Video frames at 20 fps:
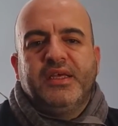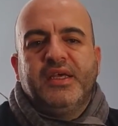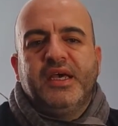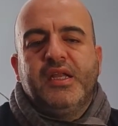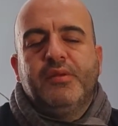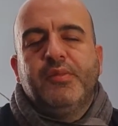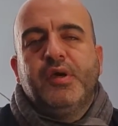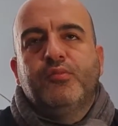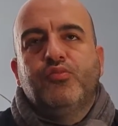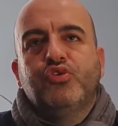
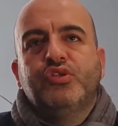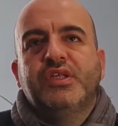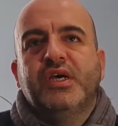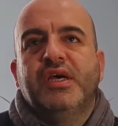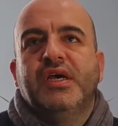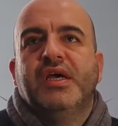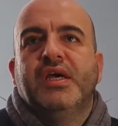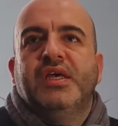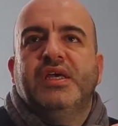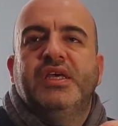Yani ben burada
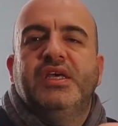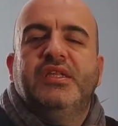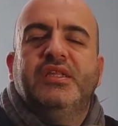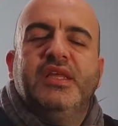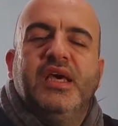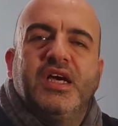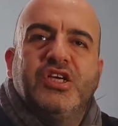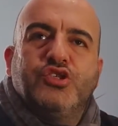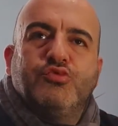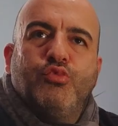
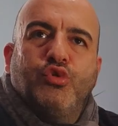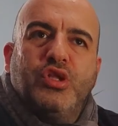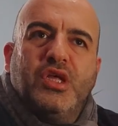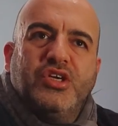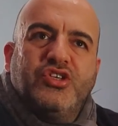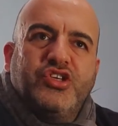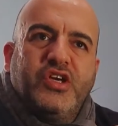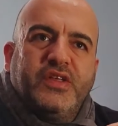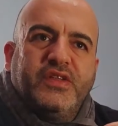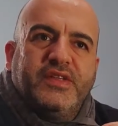ihtiyacım olan
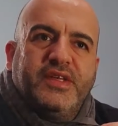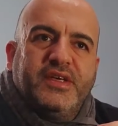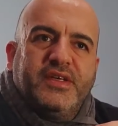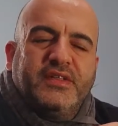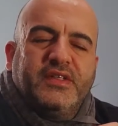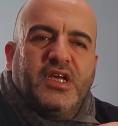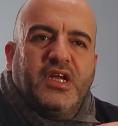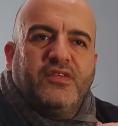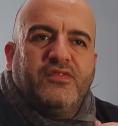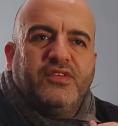şey
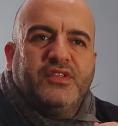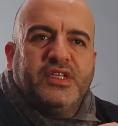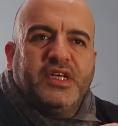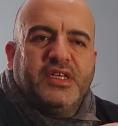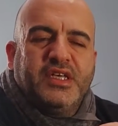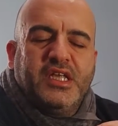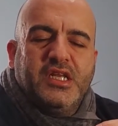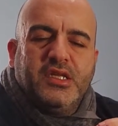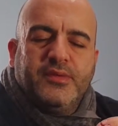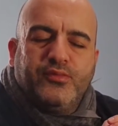diğer
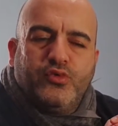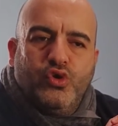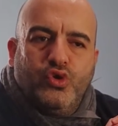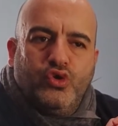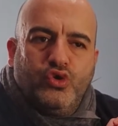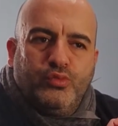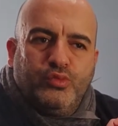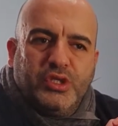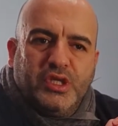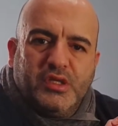tarafından gelinip
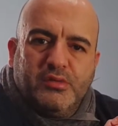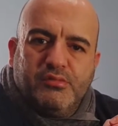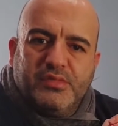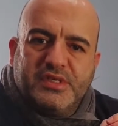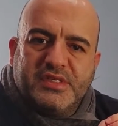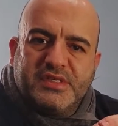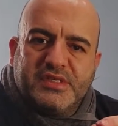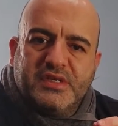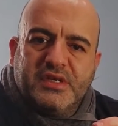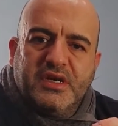gönlümün
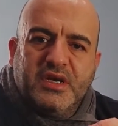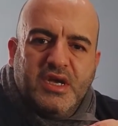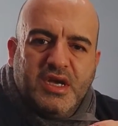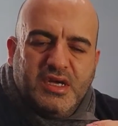alınması